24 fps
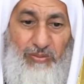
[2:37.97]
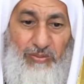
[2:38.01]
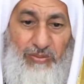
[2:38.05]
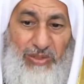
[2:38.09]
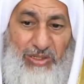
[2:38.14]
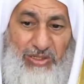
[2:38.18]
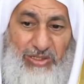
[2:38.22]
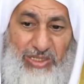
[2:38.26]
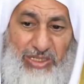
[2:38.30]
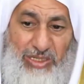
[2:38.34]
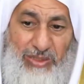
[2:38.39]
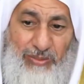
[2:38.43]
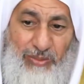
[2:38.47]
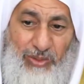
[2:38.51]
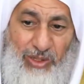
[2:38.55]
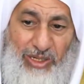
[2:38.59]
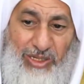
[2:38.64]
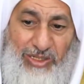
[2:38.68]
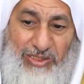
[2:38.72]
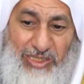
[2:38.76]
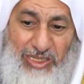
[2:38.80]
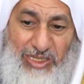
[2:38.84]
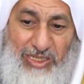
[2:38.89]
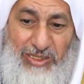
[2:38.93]
مجيء
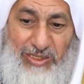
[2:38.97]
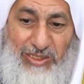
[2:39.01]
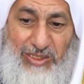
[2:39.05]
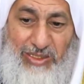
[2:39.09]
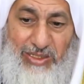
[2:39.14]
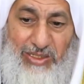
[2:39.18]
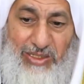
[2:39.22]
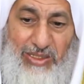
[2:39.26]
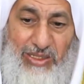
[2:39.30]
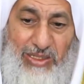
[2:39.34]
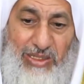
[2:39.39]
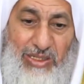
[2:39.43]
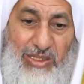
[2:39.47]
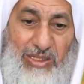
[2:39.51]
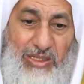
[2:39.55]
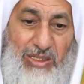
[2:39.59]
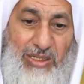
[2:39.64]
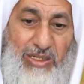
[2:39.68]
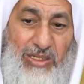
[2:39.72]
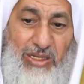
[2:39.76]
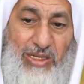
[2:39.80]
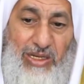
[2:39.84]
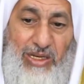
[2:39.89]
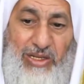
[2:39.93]
امرأتين
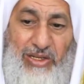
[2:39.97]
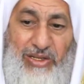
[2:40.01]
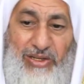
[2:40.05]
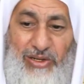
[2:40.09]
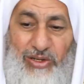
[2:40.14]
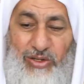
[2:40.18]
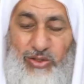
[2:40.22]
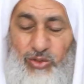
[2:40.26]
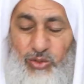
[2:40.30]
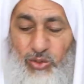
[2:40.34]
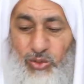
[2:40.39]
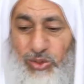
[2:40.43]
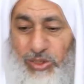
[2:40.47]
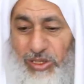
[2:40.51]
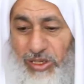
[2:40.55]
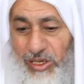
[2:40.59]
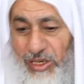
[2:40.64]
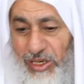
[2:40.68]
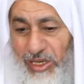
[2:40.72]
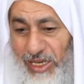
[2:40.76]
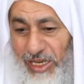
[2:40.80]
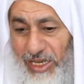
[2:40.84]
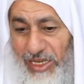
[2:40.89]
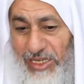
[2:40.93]
إلى رسول
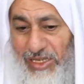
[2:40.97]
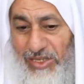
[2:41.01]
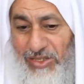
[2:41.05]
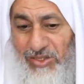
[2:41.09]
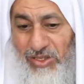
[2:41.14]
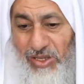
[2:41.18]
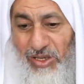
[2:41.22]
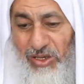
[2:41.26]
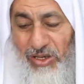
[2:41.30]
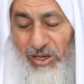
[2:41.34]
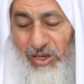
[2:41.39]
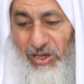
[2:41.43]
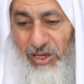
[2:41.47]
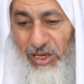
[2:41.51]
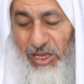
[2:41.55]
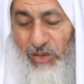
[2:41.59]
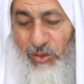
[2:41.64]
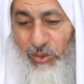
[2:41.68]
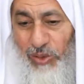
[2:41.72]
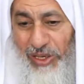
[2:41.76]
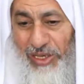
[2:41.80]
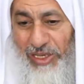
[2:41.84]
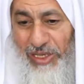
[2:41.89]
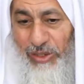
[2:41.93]
الله صلى
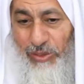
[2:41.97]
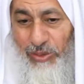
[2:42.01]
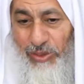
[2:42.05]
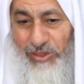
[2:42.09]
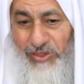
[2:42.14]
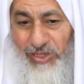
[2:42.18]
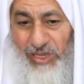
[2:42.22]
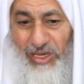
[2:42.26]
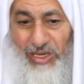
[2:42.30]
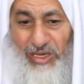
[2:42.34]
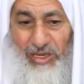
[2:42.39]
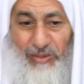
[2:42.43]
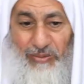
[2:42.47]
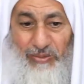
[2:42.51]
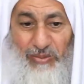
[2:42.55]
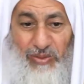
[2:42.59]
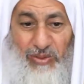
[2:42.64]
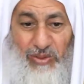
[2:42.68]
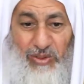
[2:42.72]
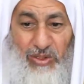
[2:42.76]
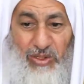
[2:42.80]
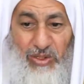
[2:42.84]
الله عليه وسلم